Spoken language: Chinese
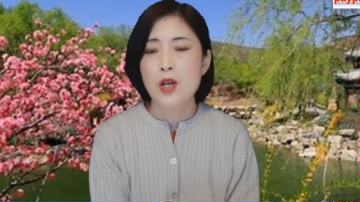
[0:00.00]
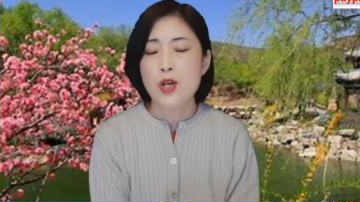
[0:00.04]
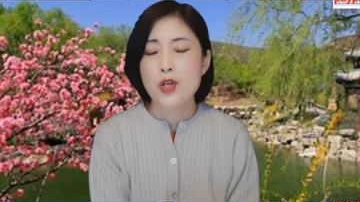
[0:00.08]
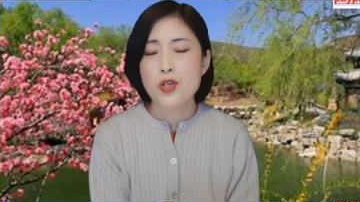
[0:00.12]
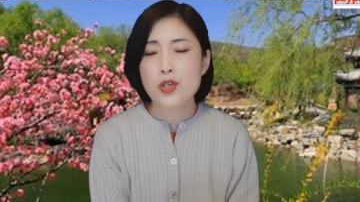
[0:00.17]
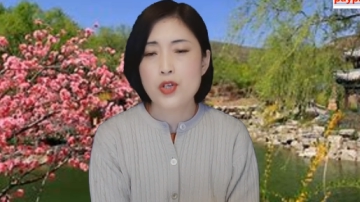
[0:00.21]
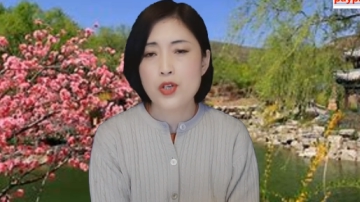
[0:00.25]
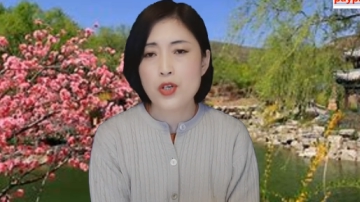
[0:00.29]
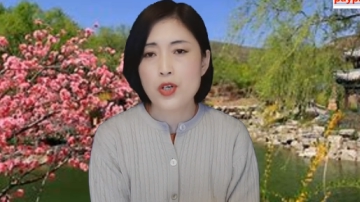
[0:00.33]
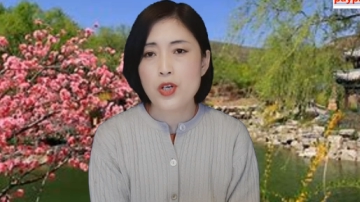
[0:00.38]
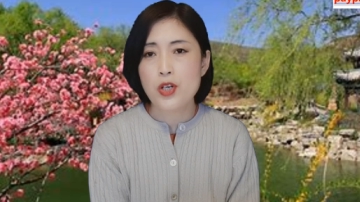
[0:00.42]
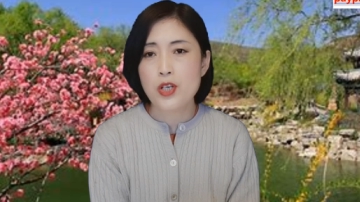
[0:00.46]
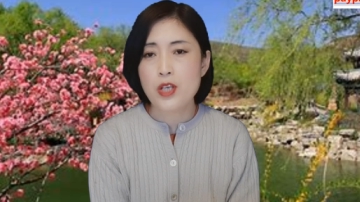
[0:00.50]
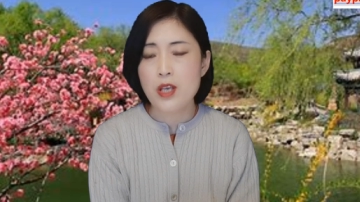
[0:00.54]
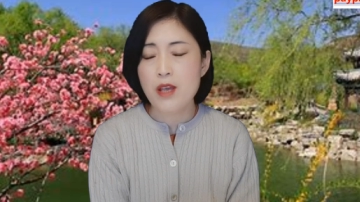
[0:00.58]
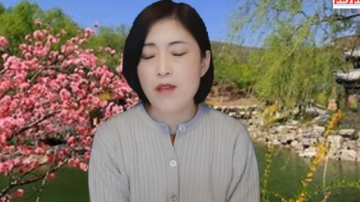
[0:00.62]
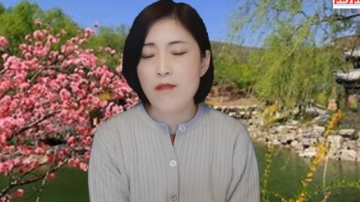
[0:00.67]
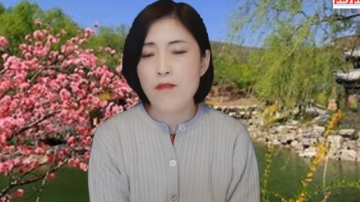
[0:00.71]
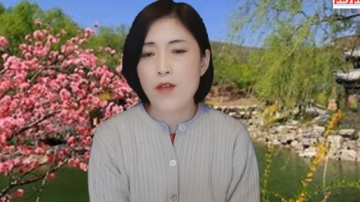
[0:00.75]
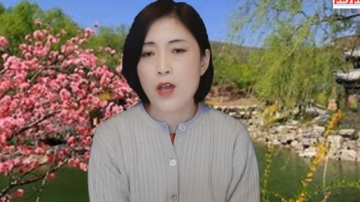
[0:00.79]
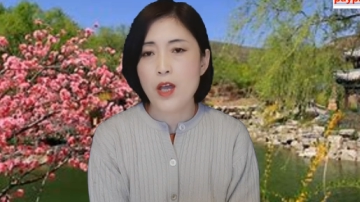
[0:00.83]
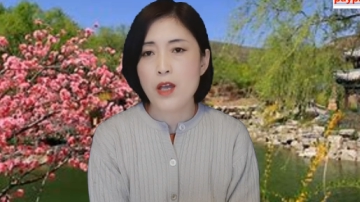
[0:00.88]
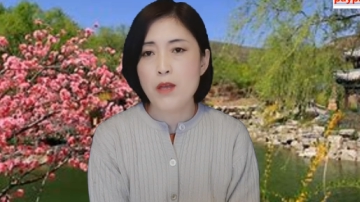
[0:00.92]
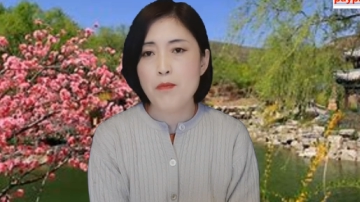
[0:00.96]
是
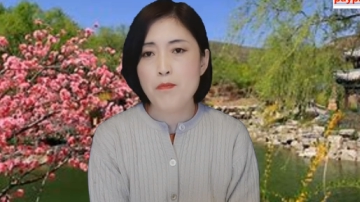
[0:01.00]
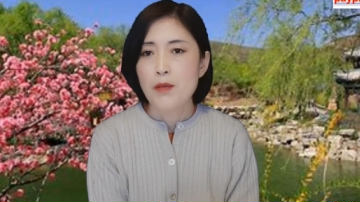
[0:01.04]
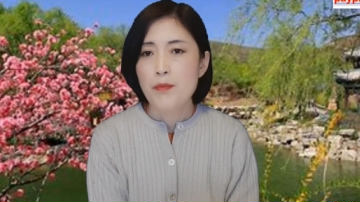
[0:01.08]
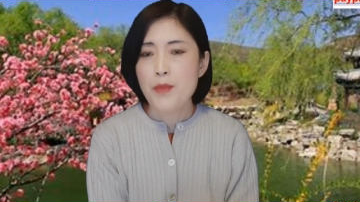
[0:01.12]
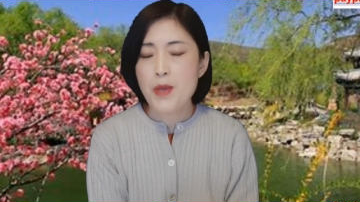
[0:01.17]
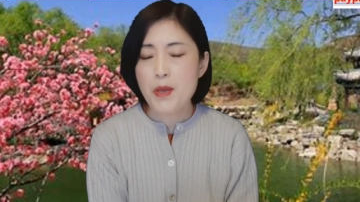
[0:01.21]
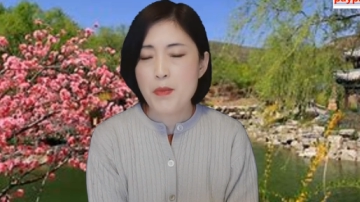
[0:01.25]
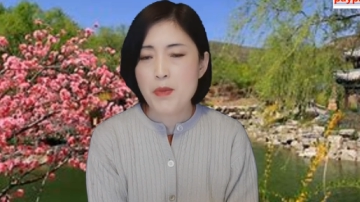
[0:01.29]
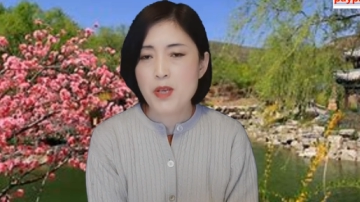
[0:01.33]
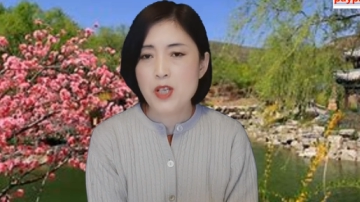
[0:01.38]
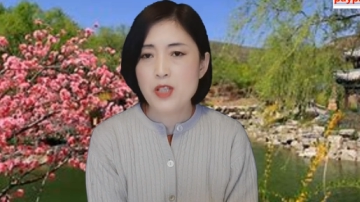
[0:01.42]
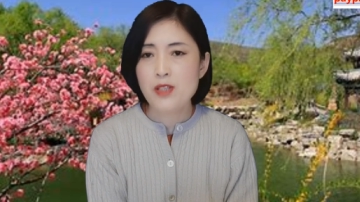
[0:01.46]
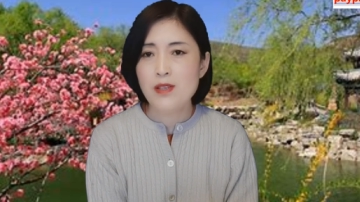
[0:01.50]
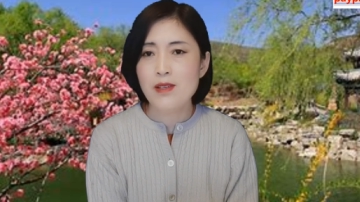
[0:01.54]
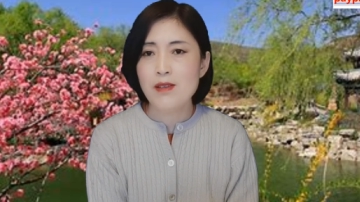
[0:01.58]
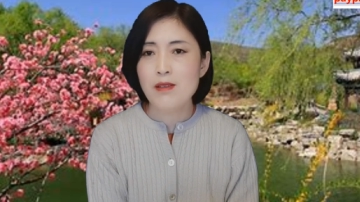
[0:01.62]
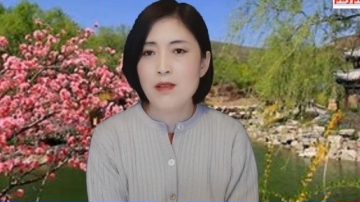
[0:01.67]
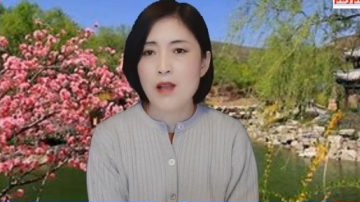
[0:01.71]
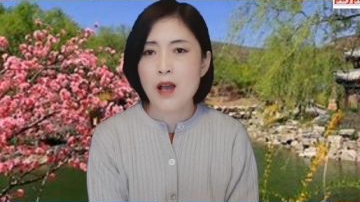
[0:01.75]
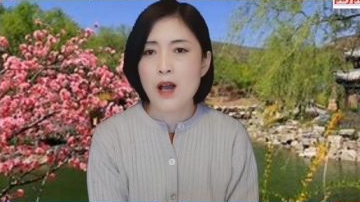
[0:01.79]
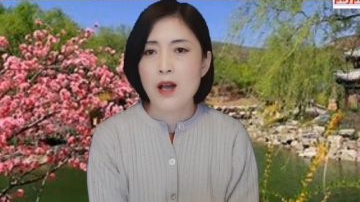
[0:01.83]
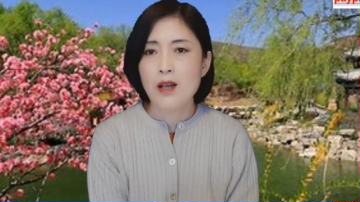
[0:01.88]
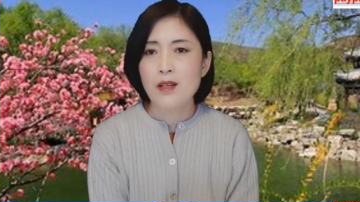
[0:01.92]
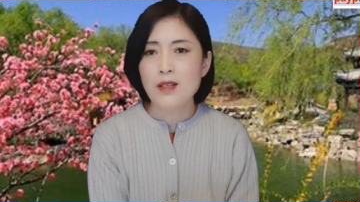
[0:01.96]
因为 BBC
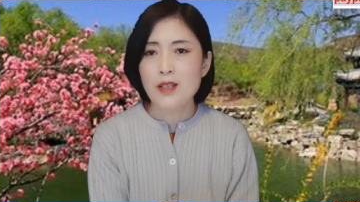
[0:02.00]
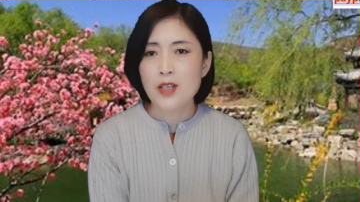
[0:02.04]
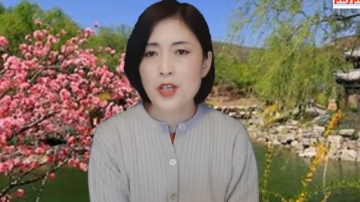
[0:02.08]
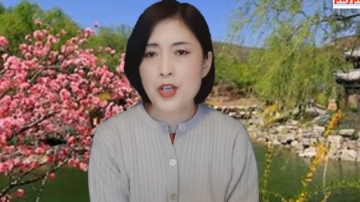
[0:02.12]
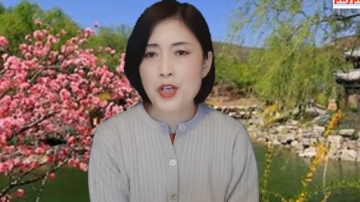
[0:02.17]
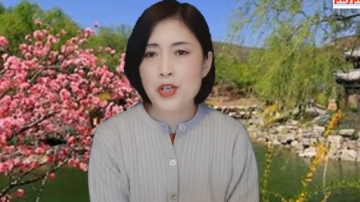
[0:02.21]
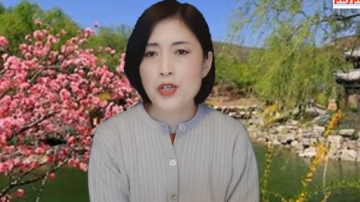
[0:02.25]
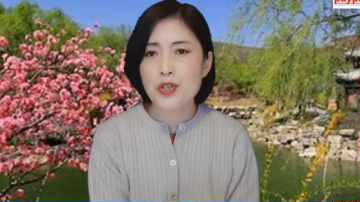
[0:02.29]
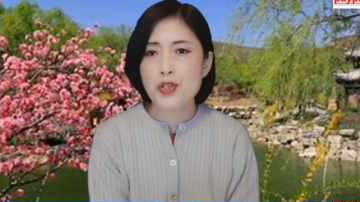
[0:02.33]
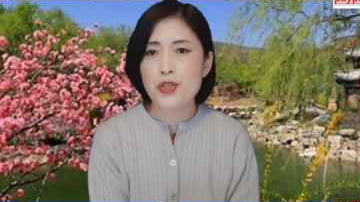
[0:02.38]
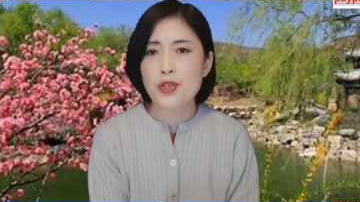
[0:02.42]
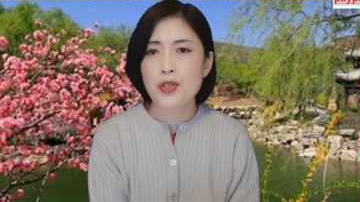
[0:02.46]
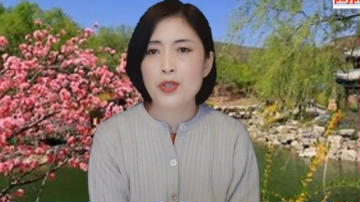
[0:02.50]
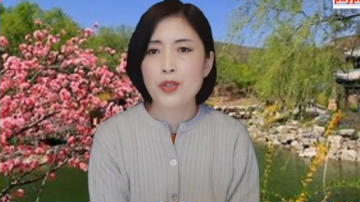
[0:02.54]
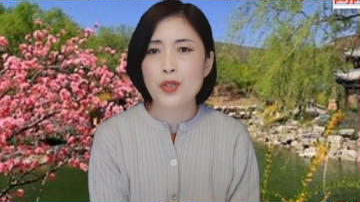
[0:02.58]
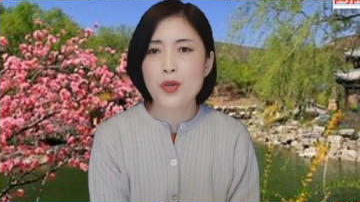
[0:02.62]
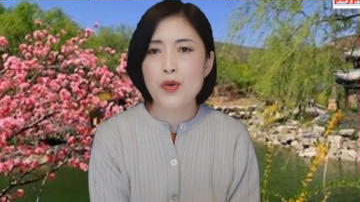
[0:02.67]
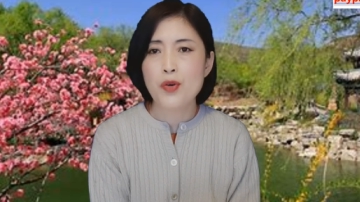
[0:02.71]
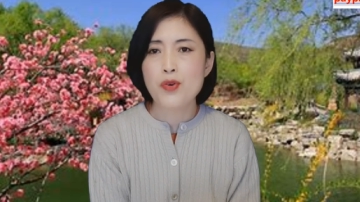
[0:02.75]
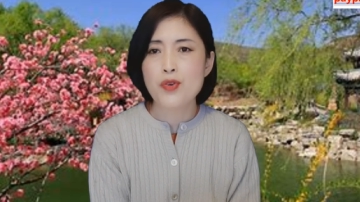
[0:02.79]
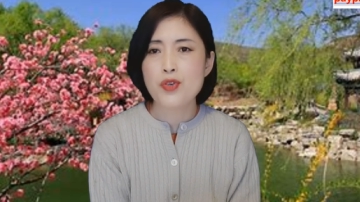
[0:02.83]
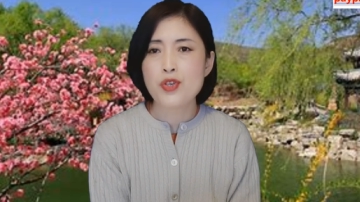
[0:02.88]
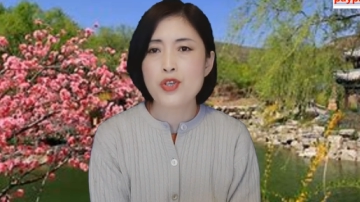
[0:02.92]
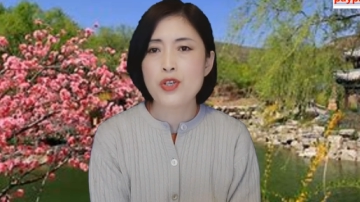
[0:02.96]
呢一直
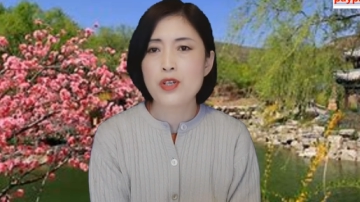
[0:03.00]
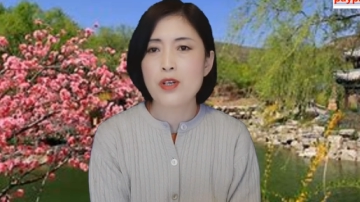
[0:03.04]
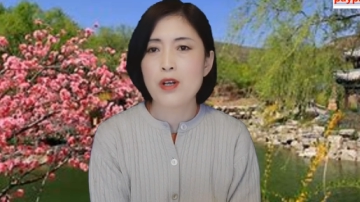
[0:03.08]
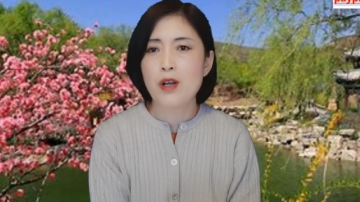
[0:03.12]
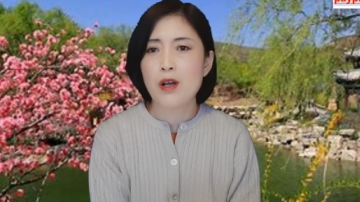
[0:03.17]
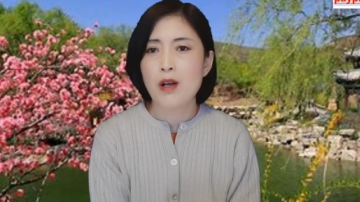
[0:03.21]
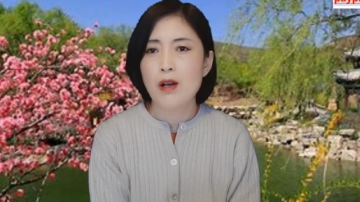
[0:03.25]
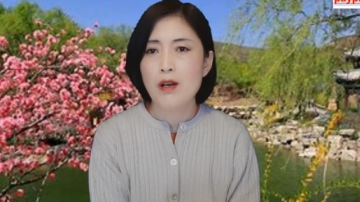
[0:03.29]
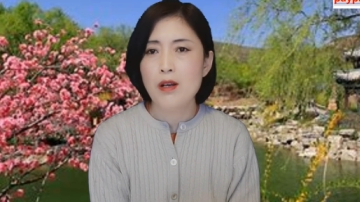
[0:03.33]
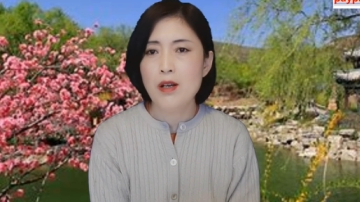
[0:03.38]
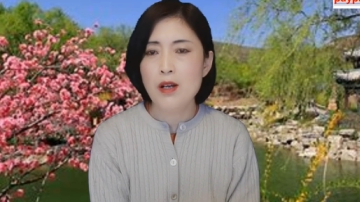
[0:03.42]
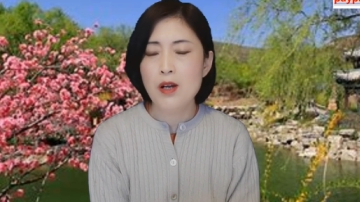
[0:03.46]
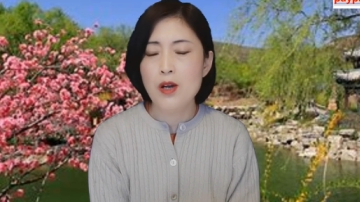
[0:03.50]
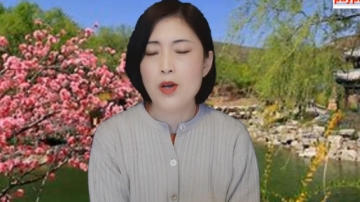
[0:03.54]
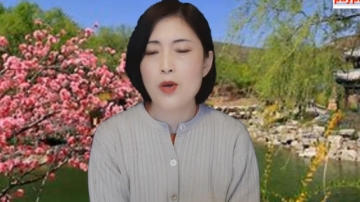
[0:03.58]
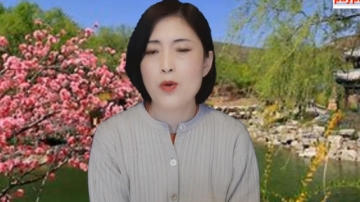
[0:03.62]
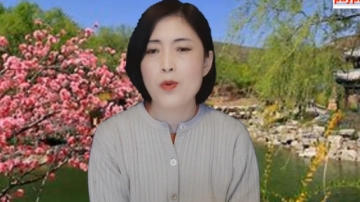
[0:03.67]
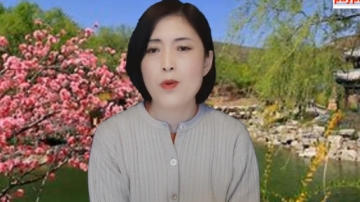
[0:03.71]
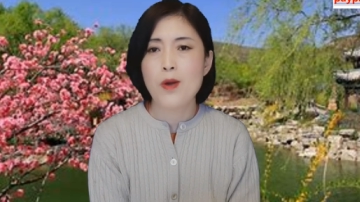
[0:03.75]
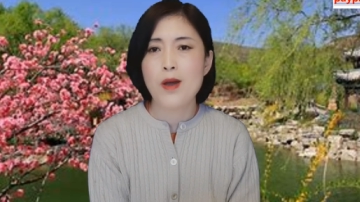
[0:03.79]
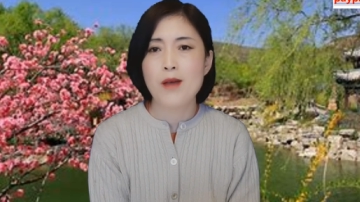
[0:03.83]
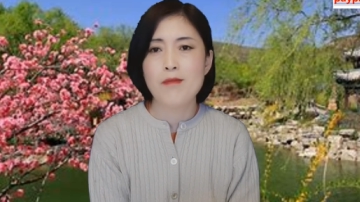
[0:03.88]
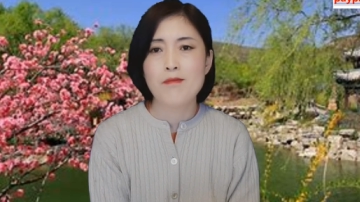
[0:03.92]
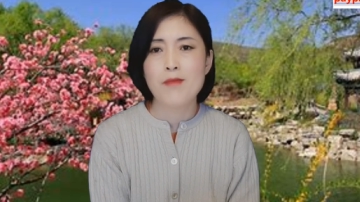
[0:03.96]
都是恶
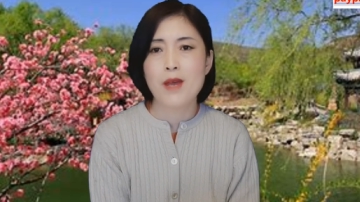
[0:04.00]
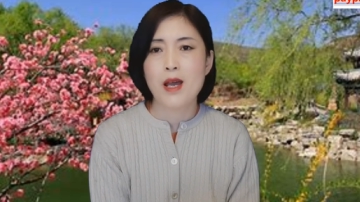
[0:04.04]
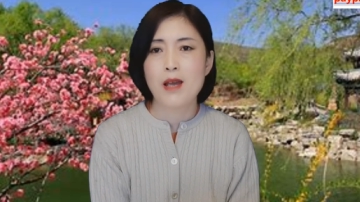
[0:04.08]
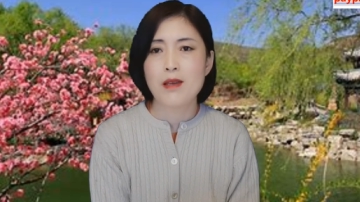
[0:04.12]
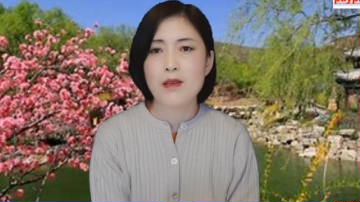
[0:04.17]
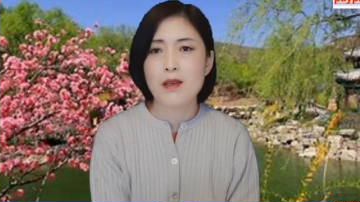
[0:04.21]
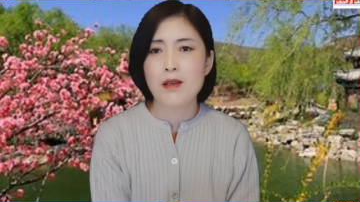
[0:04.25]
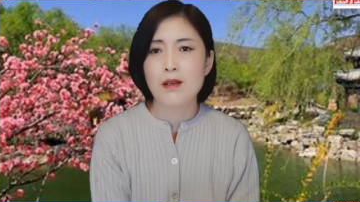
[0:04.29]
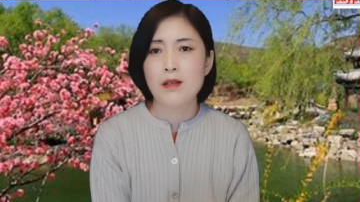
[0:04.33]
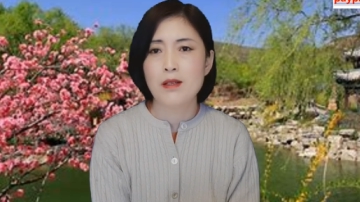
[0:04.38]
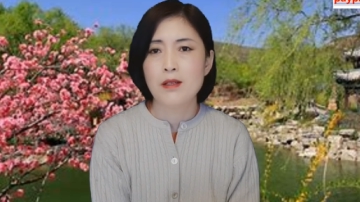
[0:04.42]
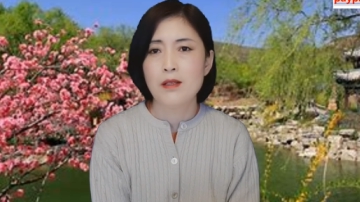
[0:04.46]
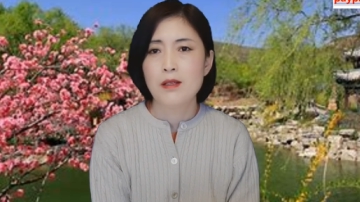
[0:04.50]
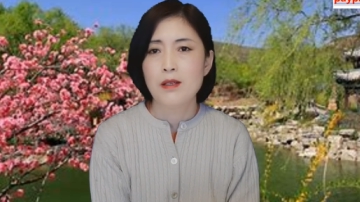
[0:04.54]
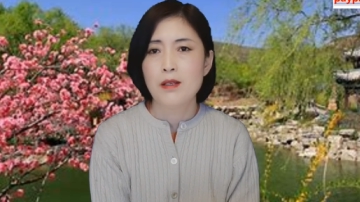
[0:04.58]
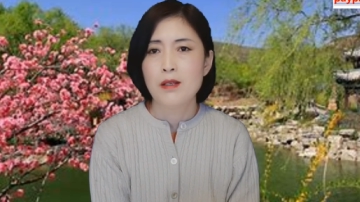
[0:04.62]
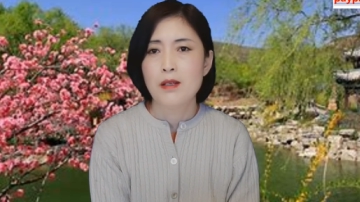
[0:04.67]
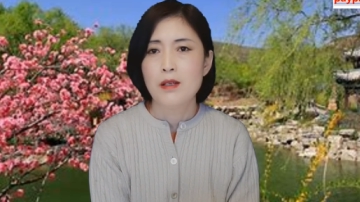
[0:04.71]
贯满盈，